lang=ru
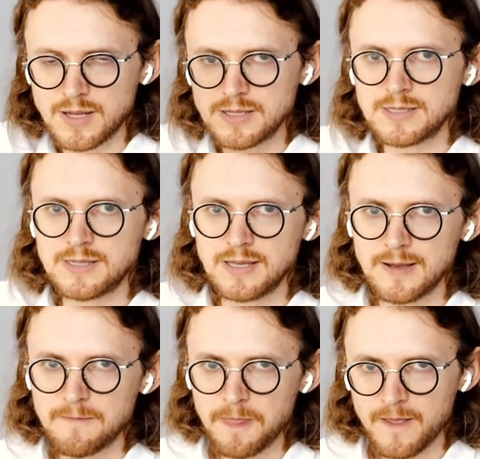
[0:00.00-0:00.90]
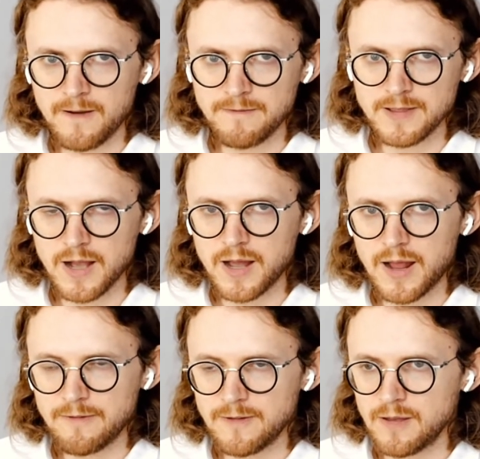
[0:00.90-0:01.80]
трясти а,
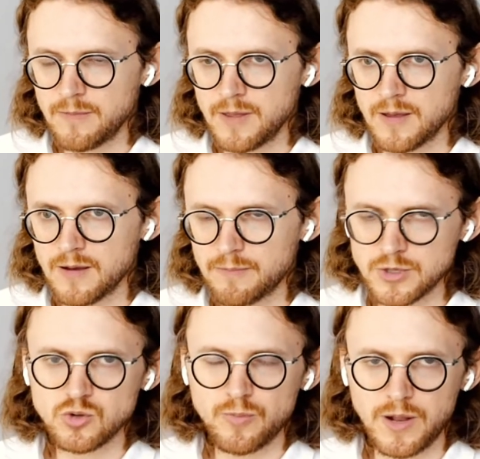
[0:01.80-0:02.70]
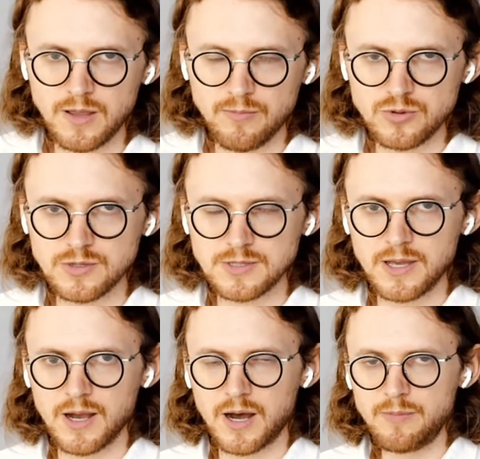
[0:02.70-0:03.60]
фотографиями преступлений
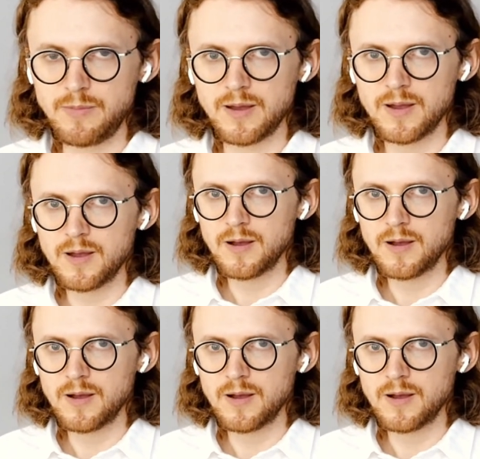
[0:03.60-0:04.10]
путинской армии,